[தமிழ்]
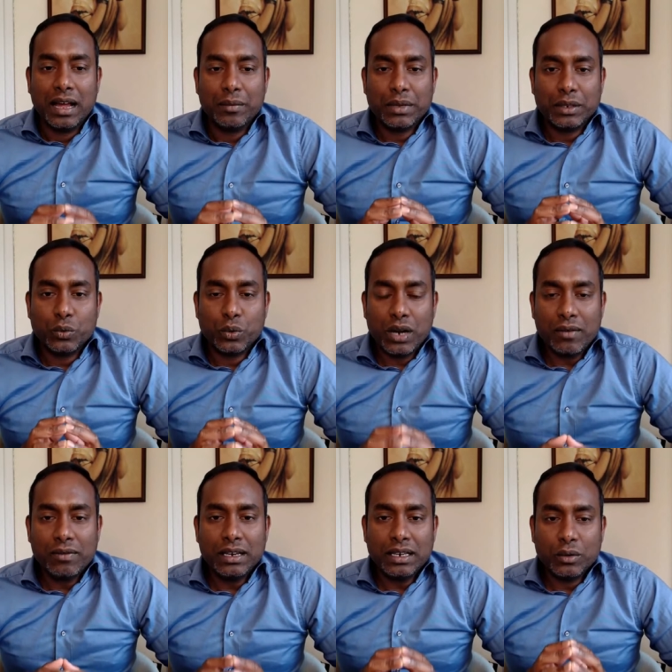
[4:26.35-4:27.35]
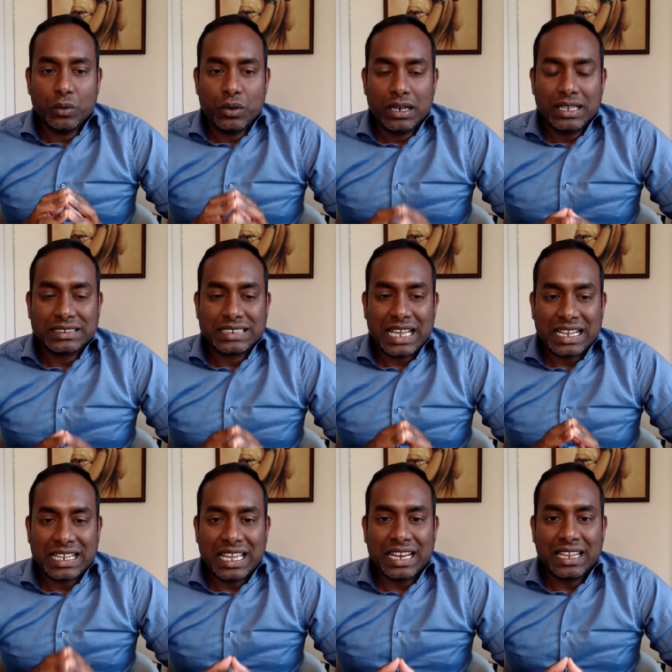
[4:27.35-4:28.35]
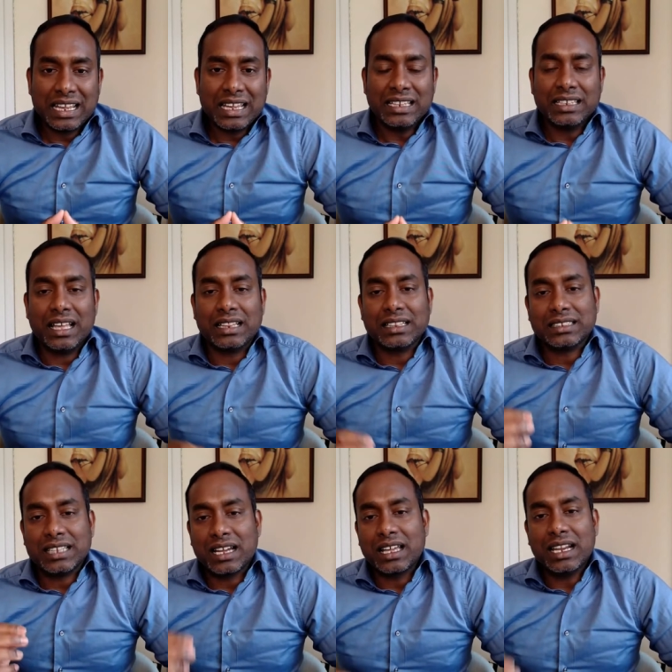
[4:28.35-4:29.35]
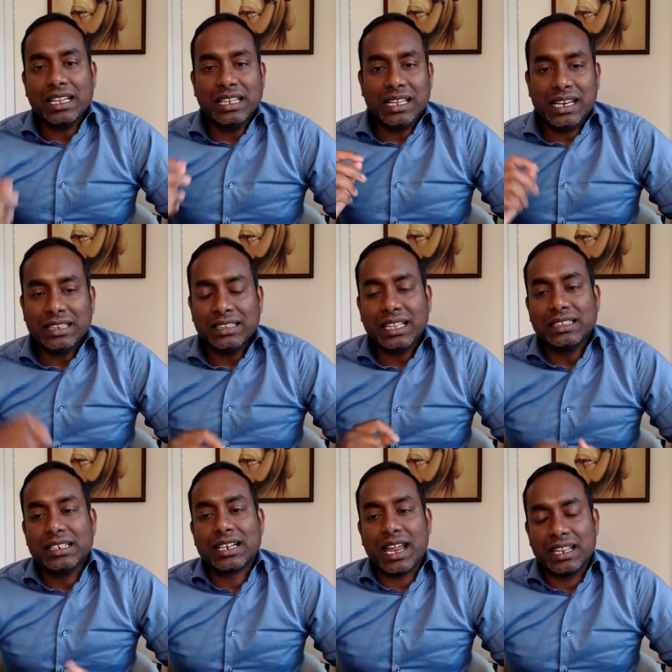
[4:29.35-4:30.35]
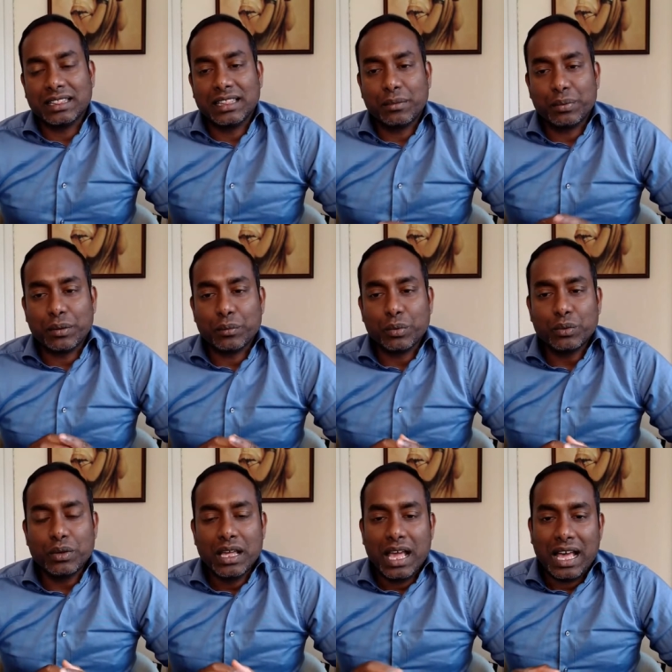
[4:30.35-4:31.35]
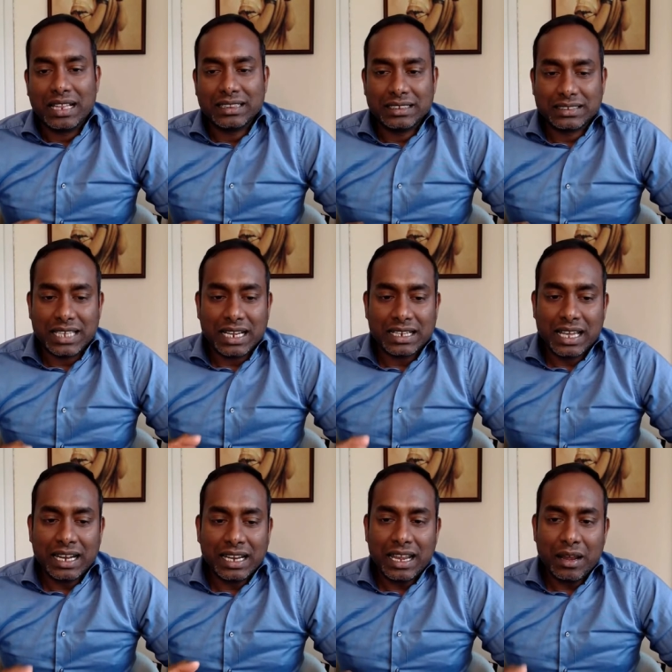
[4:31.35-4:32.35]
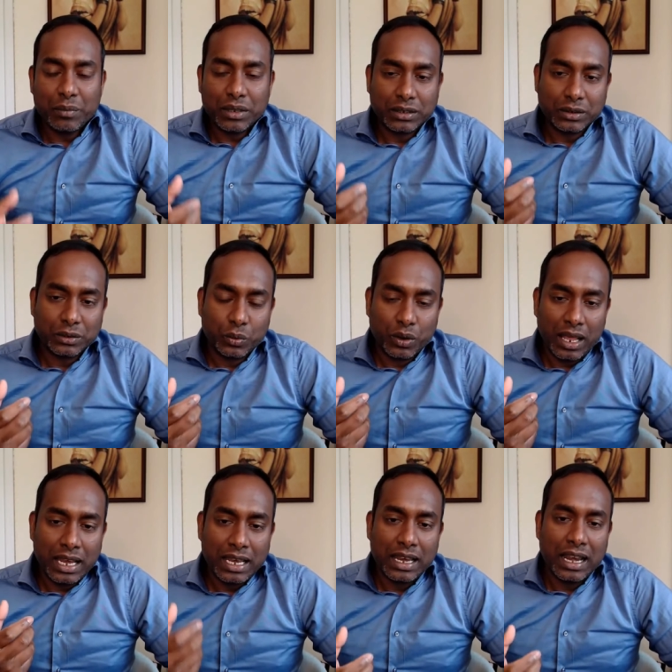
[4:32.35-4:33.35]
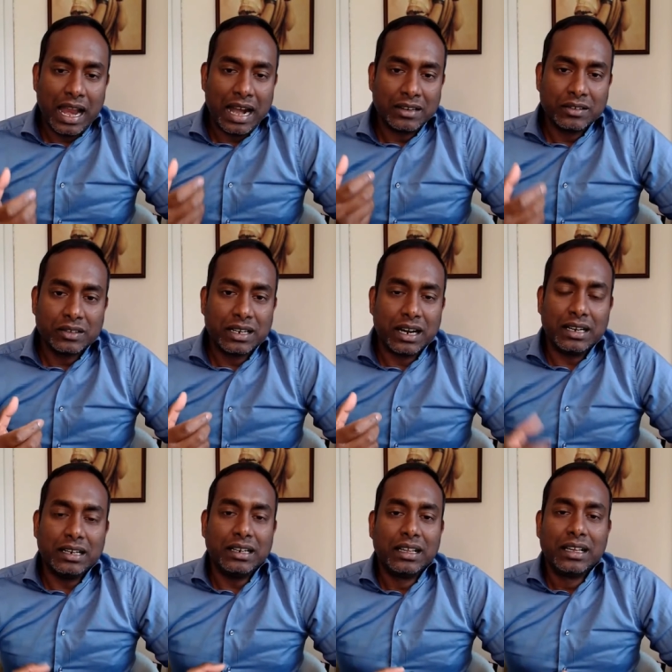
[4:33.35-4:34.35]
நமது உணவில் உள்ள சர்க்கரையை அந்த சர்க்கரை இரத்தத்தில் கலந்த பின்பு அந்த சர்க்கரையை நமது உடல் அணுக்கள்